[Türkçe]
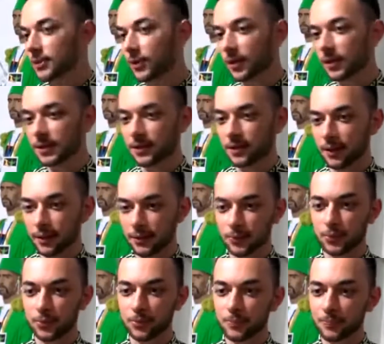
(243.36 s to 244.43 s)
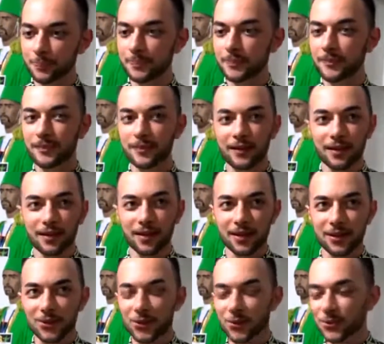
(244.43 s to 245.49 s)
Iğdır yöresine ait tüm
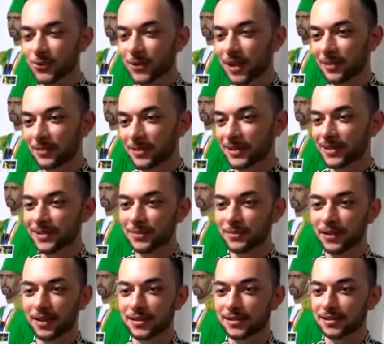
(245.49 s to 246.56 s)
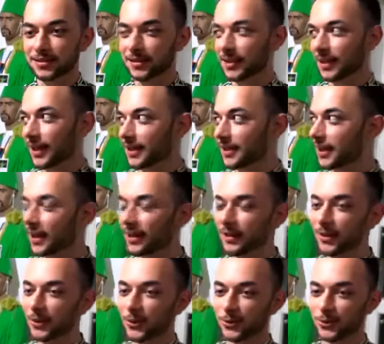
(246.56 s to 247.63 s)
e, kültürel birikimler, e,
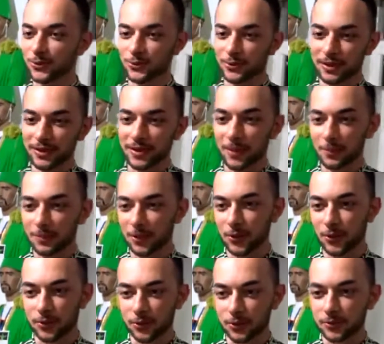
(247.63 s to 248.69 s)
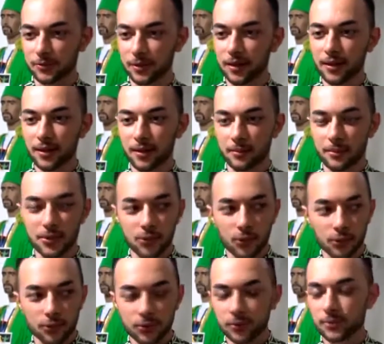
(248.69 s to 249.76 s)
heykeller olsun, kitaplar olsun
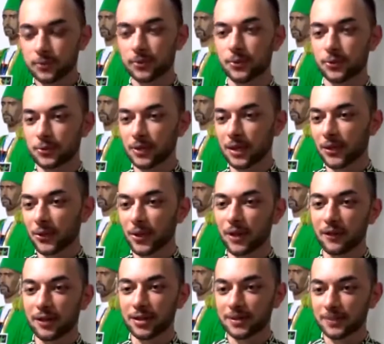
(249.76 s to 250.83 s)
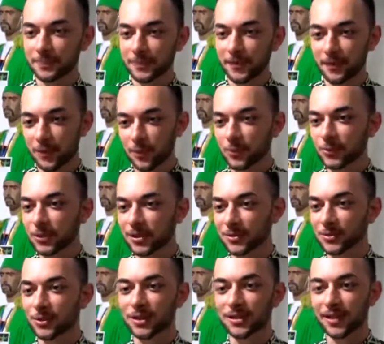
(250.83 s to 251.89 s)
birçok kültürel öge var ve
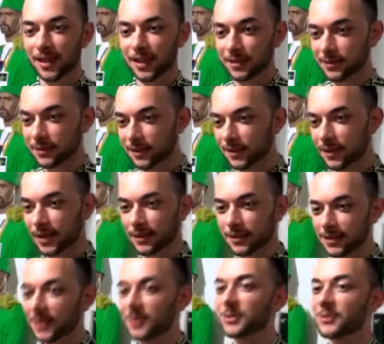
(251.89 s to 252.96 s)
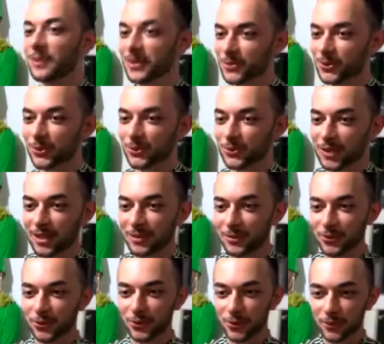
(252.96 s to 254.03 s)
bunları burada yerinde ziyaret edebilmek çok güzel
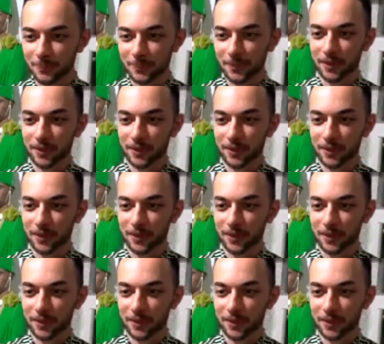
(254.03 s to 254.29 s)
bir duygu.